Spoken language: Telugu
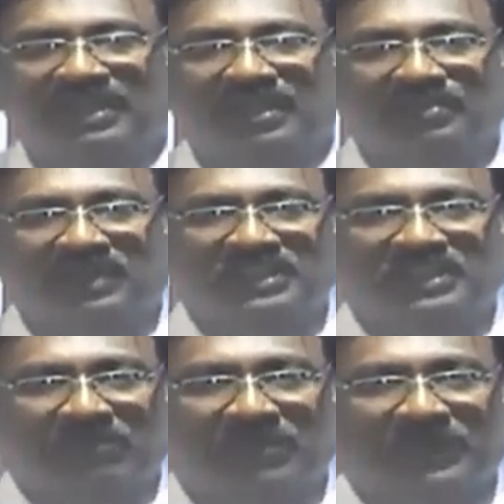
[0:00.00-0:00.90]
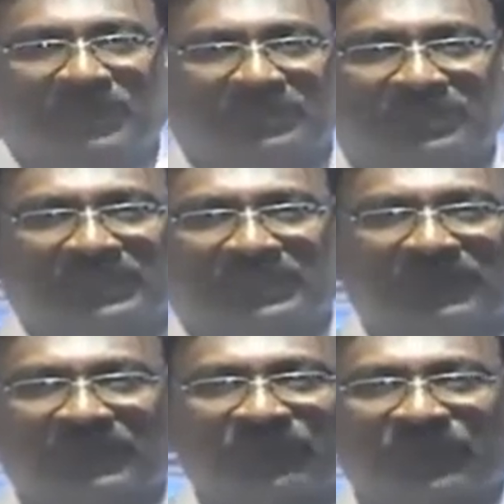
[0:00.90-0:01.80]
మరి చెప్పబడుతుంది
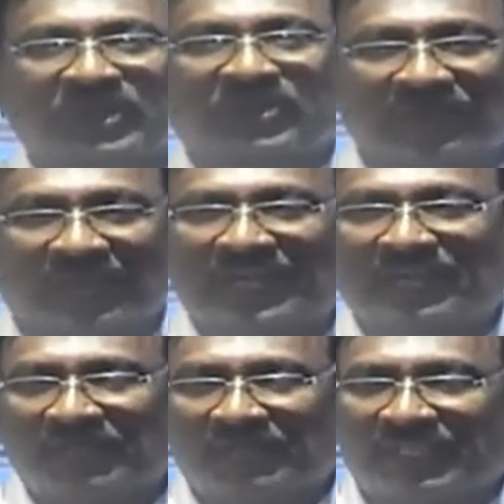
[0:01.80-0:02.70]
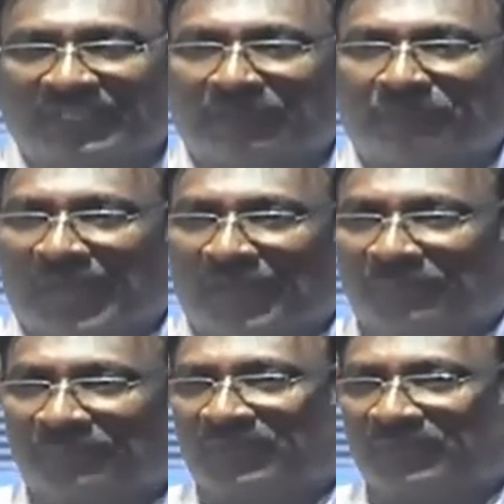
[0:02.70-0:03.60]
ఒకవేళ మనం అదే
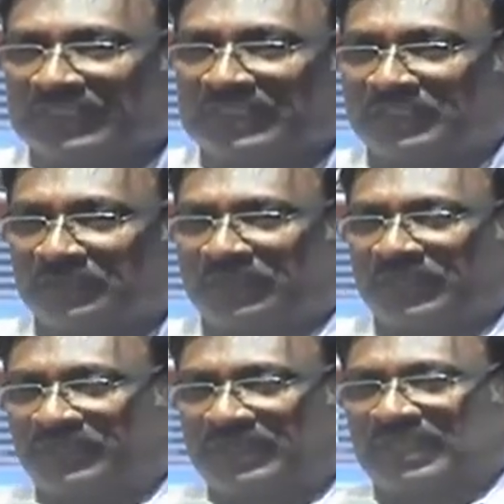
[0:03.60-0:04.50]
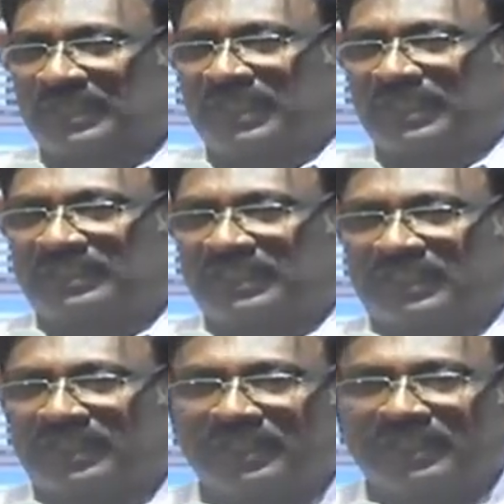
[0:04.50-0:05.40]
పాపంలో నిలిచిపోయి ఉండినట్లయితే
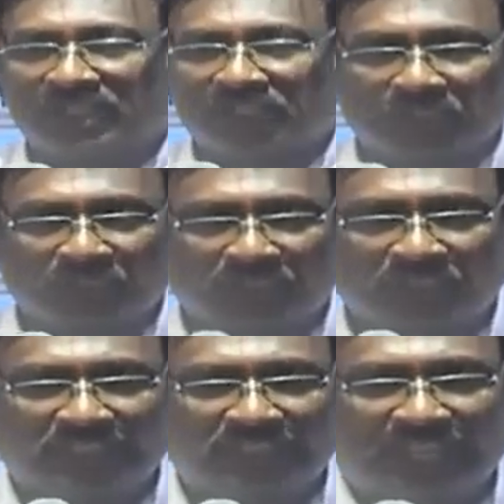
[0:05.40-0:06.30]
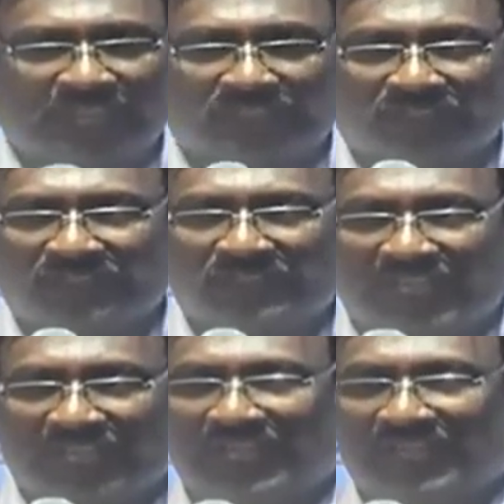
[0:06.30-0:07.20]
క్రీస్తు చేసిన ఆ
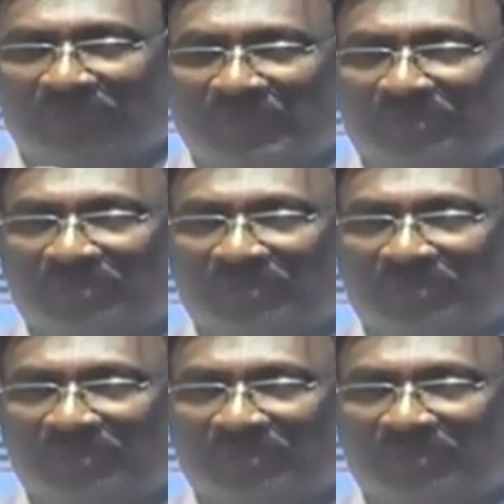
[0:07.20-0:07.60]
సులువయాగాన్ని మనం